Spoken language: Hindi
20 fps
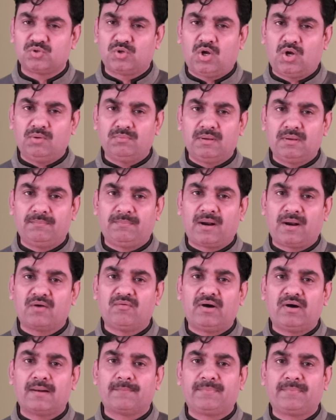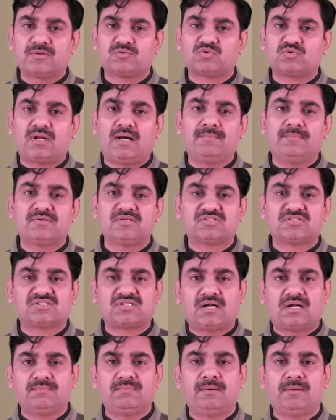चुनाव में भगवान परशुराम की
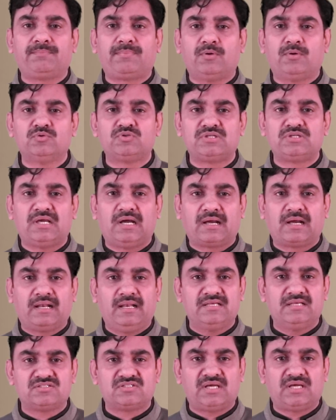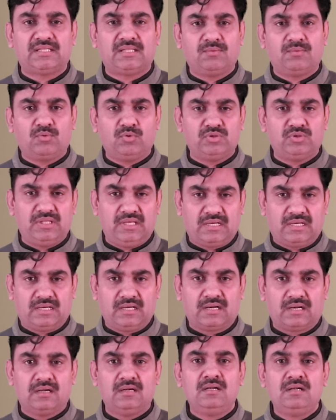शरण में पहुंचे अखिलेश यादव को
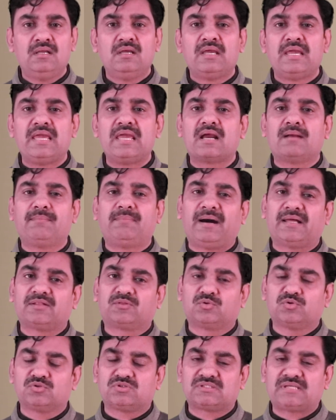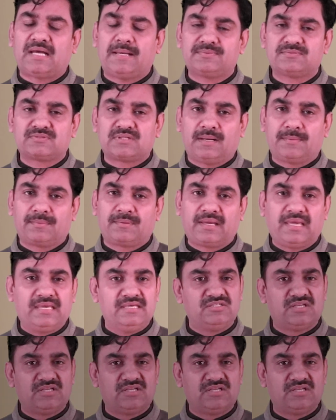देखकर एक बात तो साफ साफ कही